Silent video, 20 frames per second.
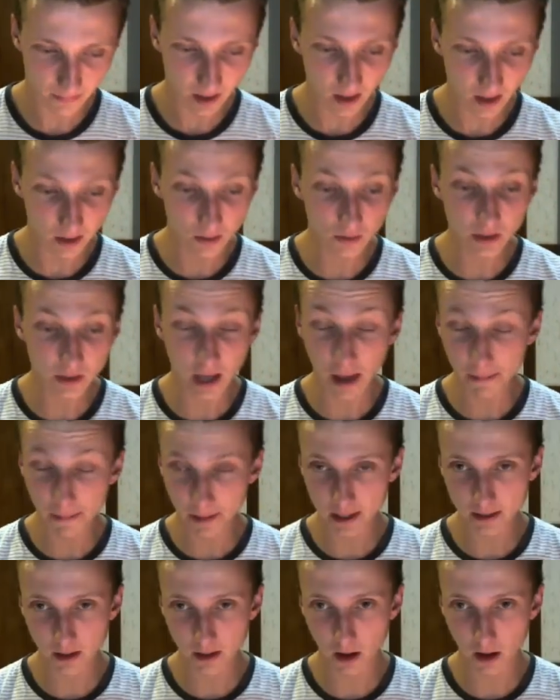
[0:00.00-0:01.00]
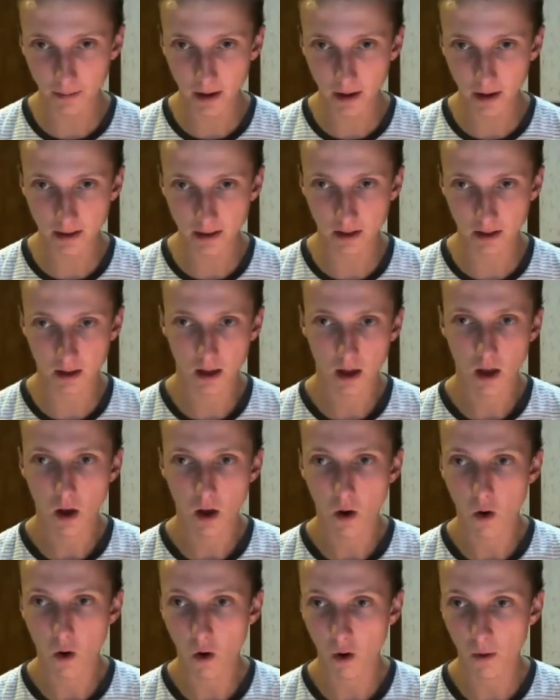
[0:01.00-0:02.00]
Donc après Scorplan,
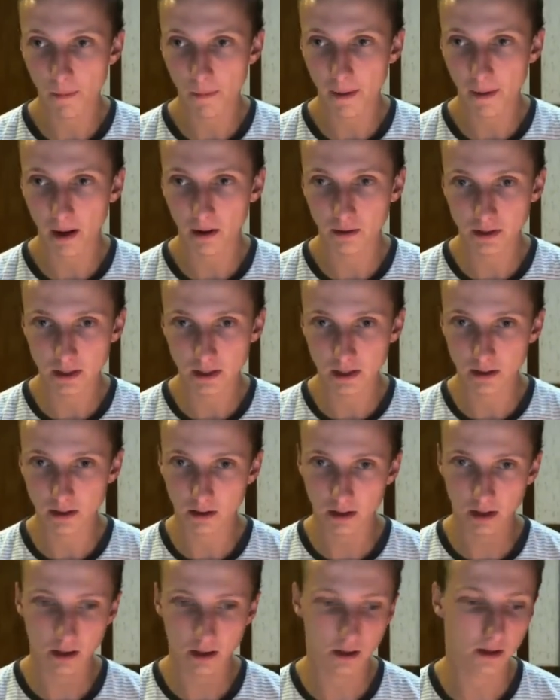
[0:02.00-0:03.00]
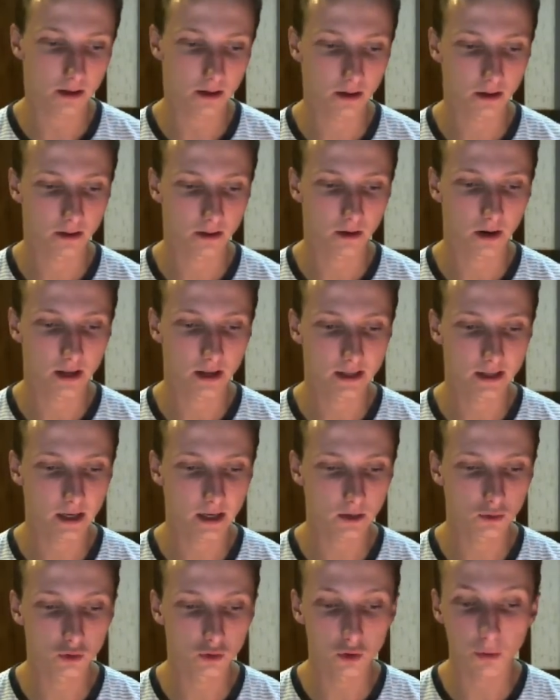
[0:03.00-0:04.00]
on repart aussi dans les, dans les
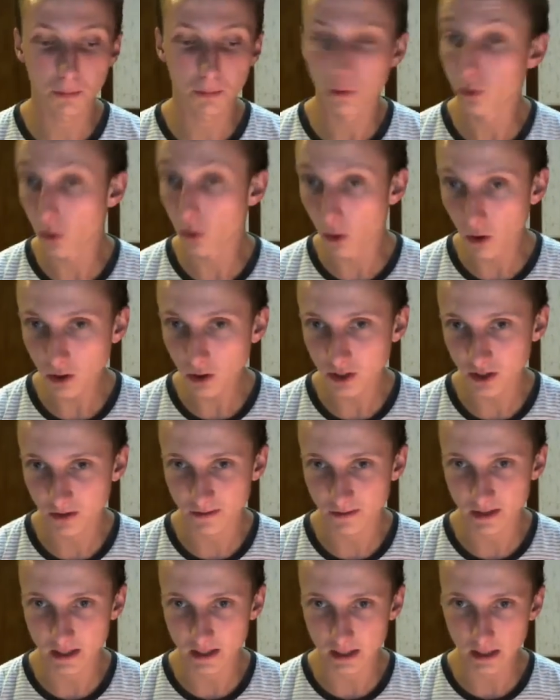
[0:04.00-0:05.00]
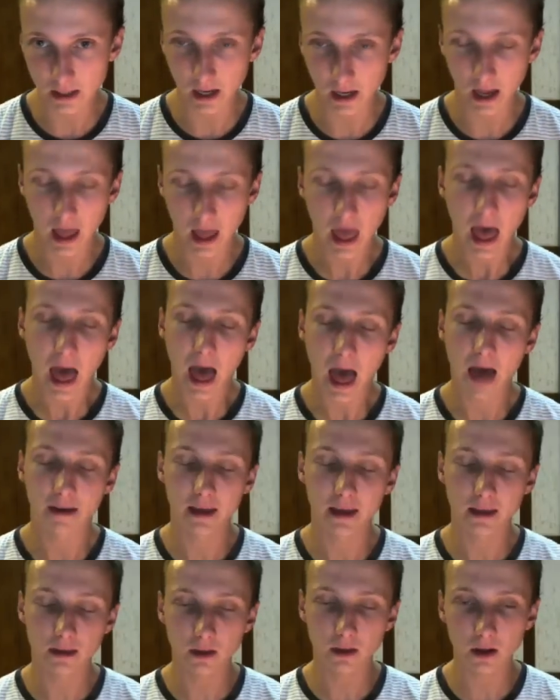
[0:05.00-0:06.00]
tiers toujours plus hauts, j'ai envie de dire,
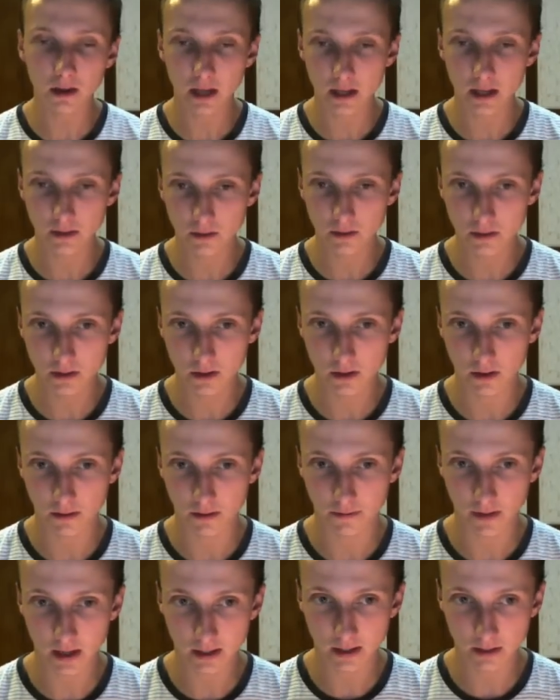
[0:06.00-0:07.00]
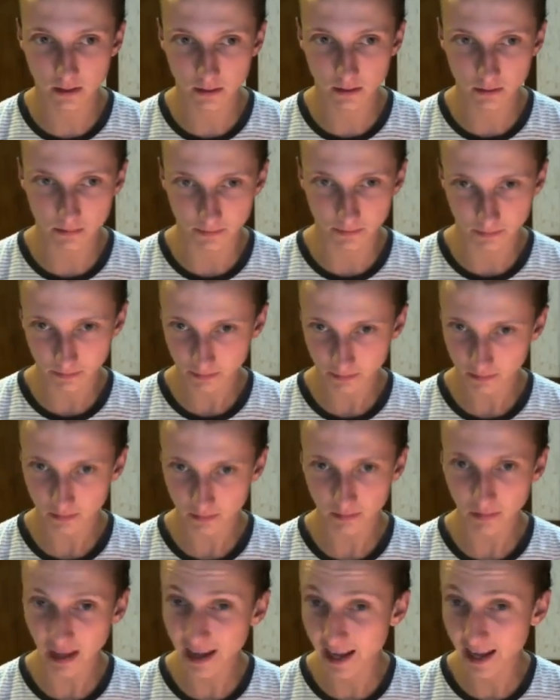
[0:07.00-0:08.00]
avec Tornadus version
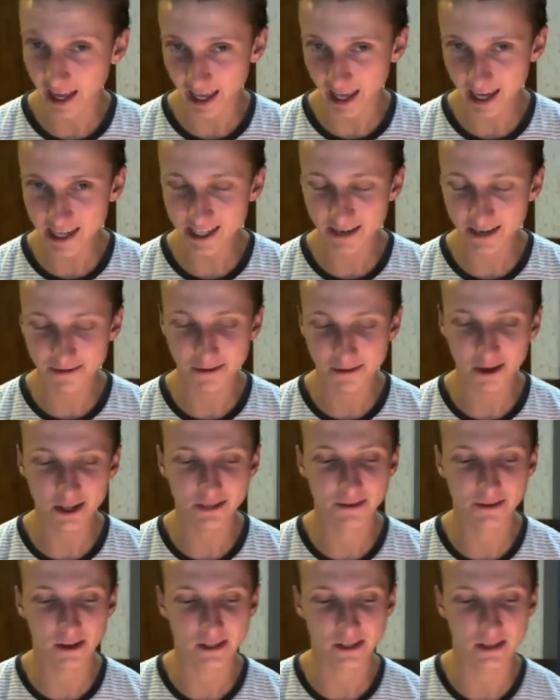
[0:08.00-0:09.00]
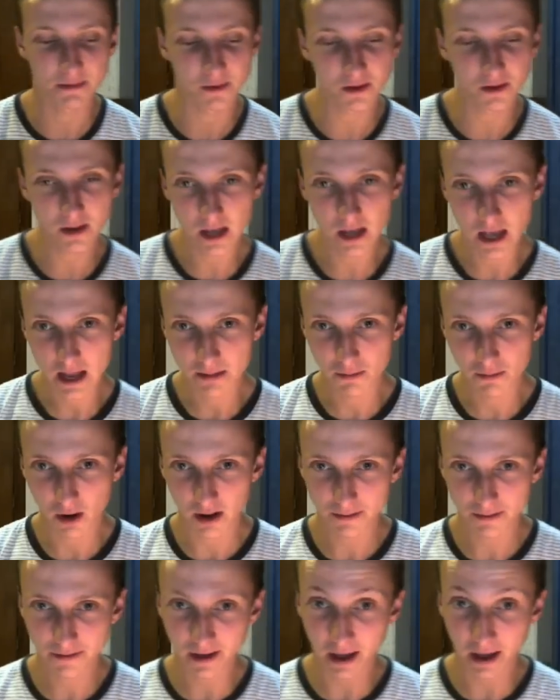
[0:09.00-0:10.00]
force forcément, il
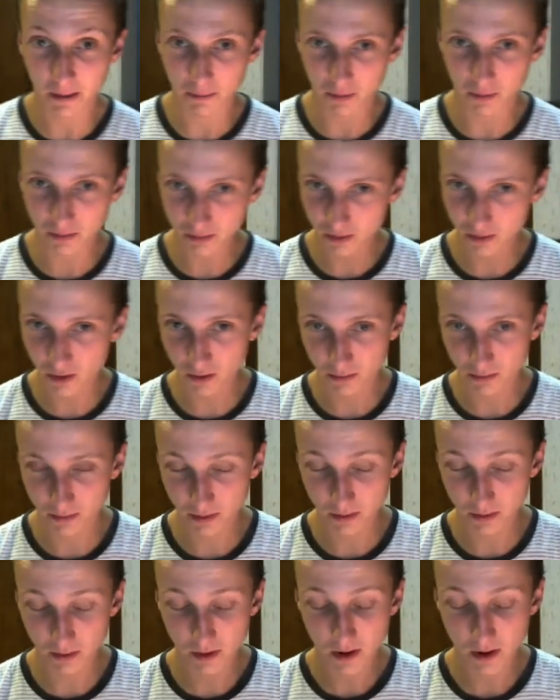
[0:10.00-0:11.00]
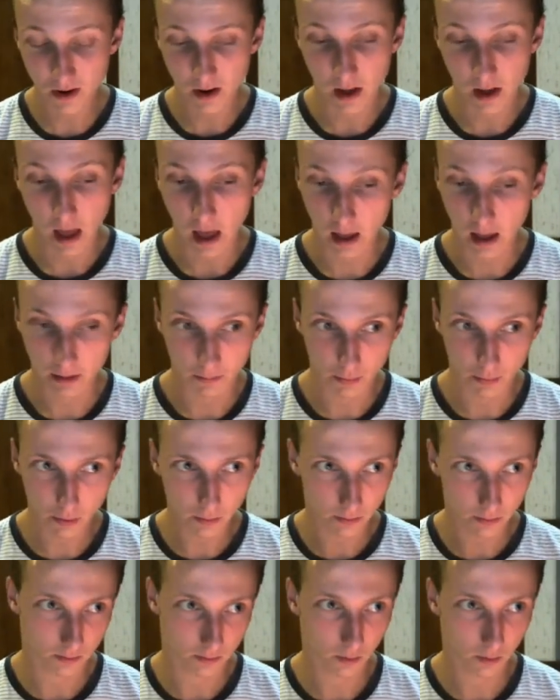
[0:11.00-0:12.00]
pourra faire un bon combo, un
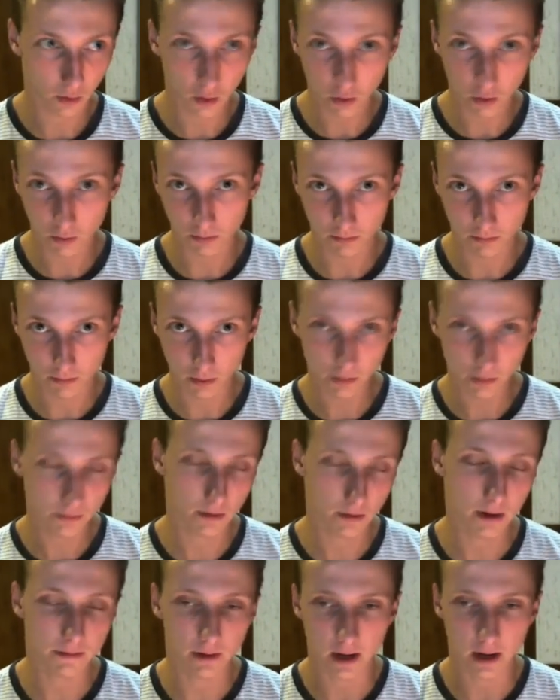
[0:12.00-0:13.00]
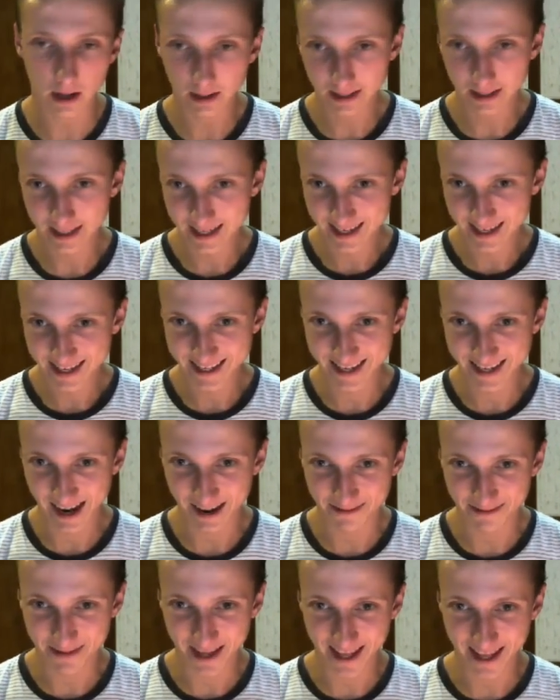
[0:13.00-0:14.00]
bon combo, ouais, voilà,
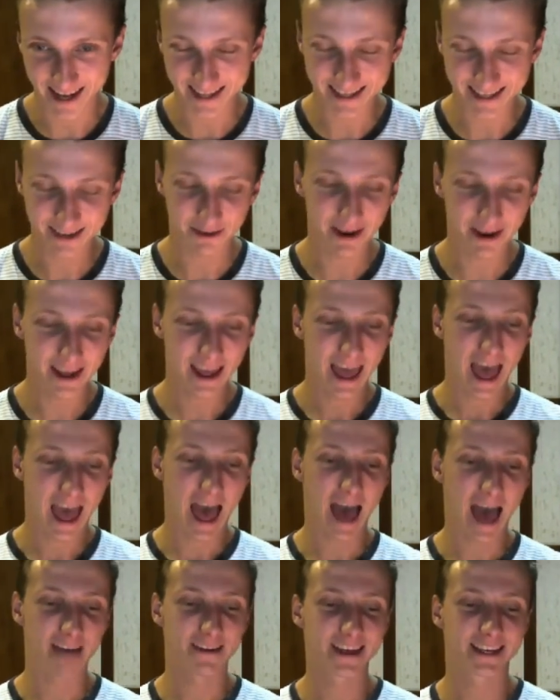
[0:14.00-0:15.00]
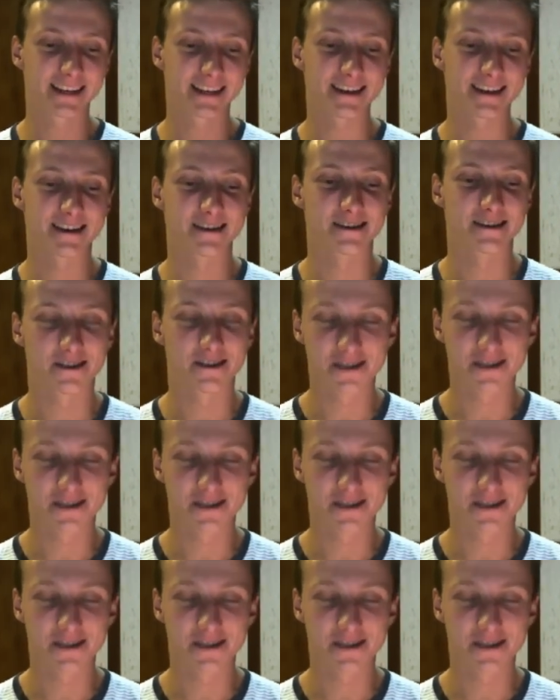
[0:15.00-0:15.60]
j'arrive bien à le dire, ouais, avec euh,